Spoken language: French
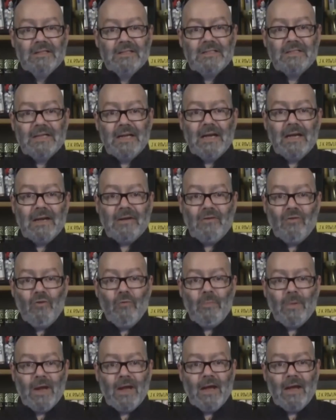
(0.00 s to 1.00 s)
Ça
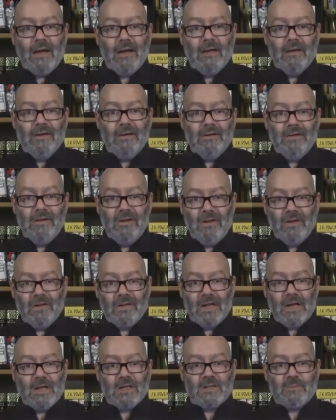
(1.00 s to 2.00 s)
comprend
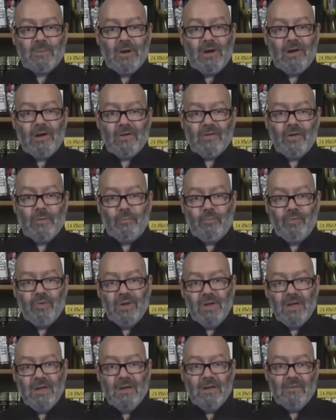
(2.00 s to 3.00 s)
le transport
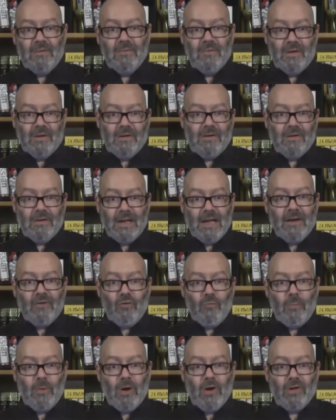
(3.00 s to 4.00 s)
depuis euh,
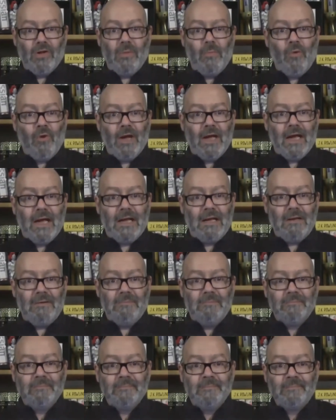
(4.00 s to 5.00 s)
l'aéroport de
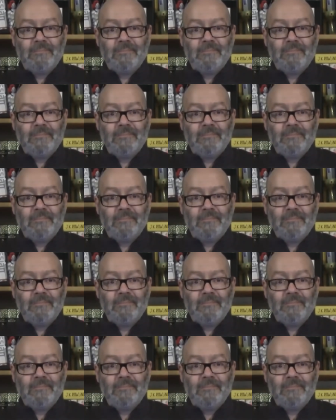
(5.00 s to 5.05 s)
Montréal